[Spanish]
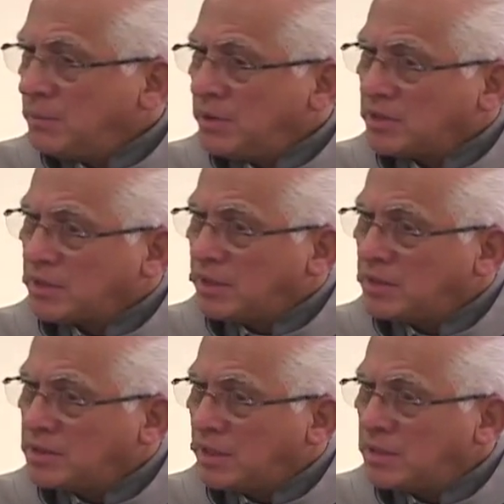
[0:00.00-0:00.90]
Mientras
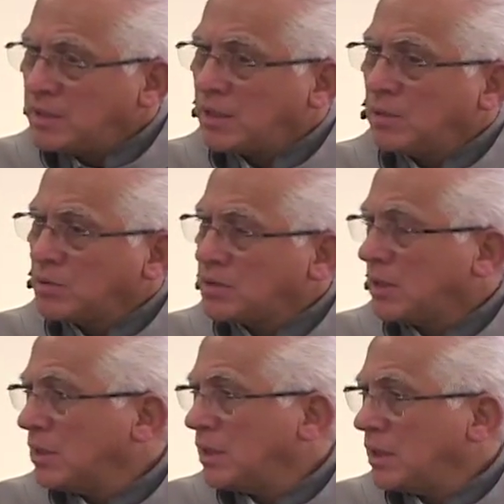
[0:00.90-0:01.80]
que se dice que en Costa
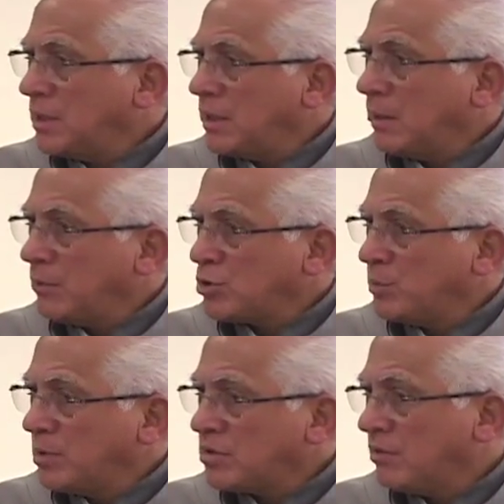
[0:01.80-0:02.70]
Rica llega más
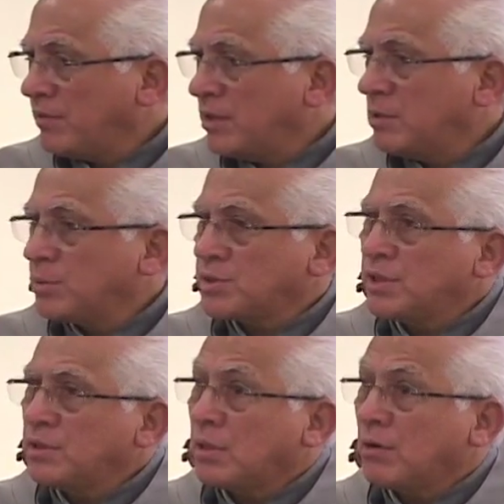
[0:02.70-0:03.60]
o menos al
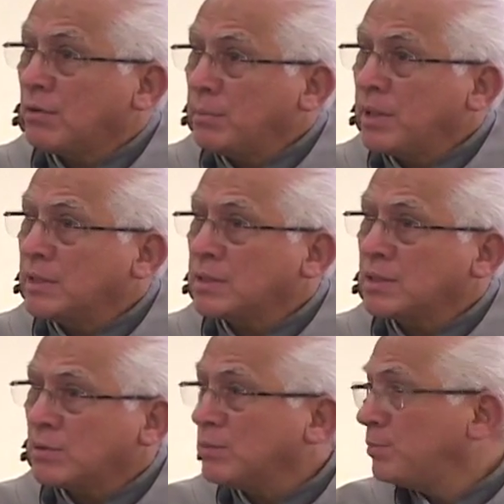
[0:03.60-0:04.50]
20% de las familias
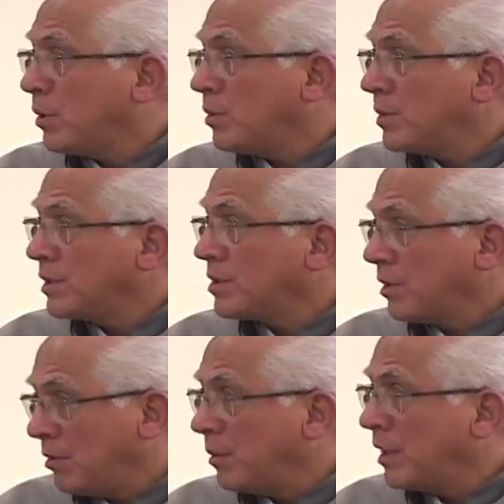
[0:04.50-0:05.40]
que son pobres,
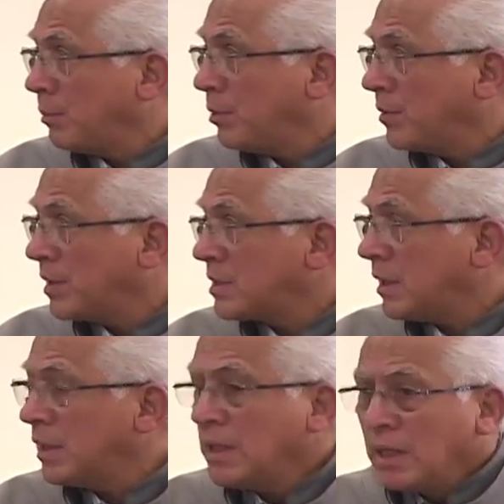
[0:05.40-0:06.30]
que viven en la
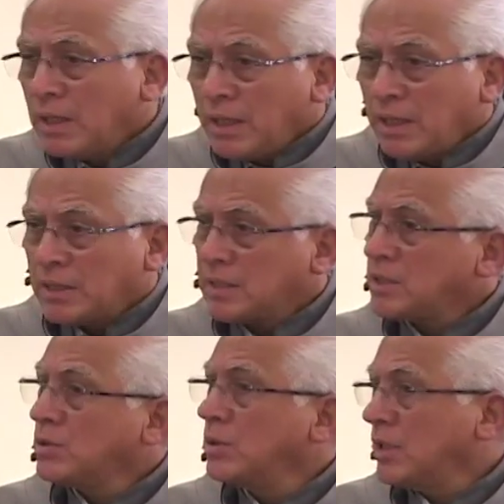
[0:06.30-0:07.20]
pobreza. En esa
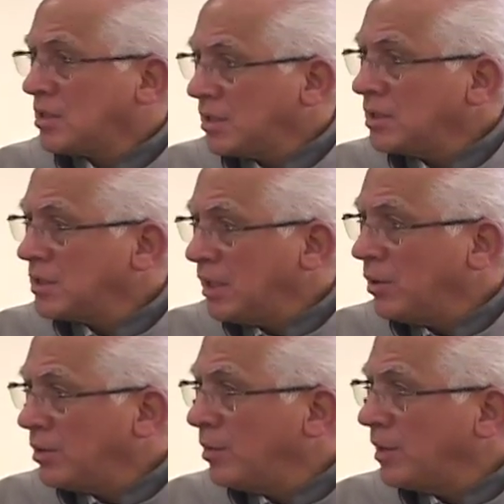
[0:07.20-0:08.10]
zona se decía
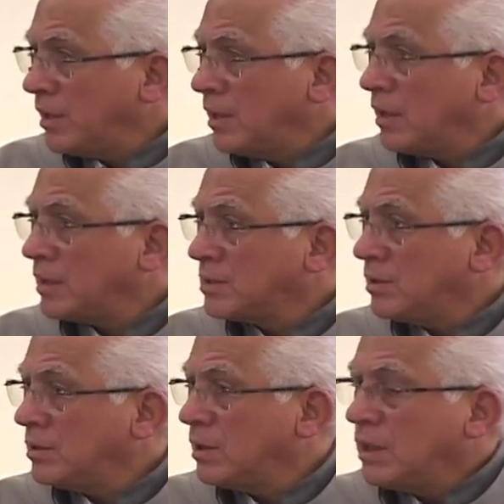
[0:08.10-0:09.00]
hoy o ayer en La
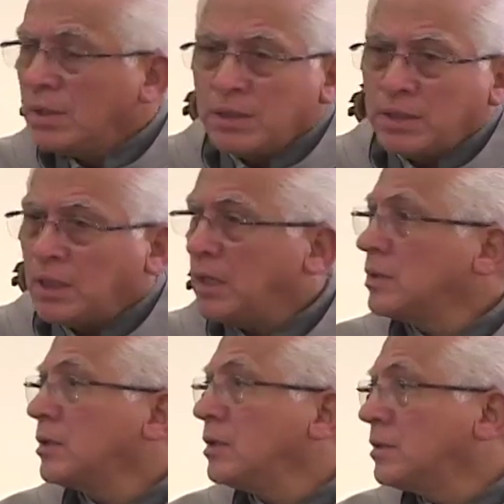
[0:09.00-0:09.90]
Nación, llega
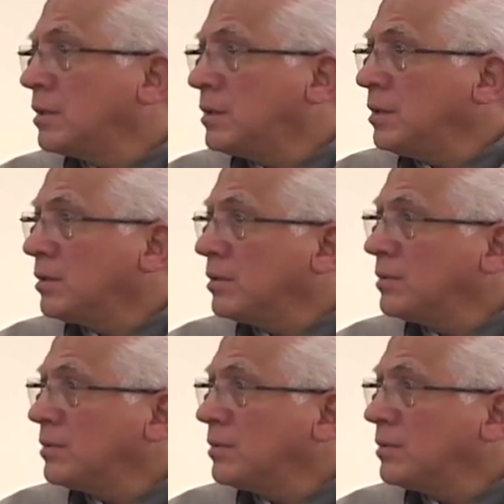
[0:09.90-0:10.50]
a 35%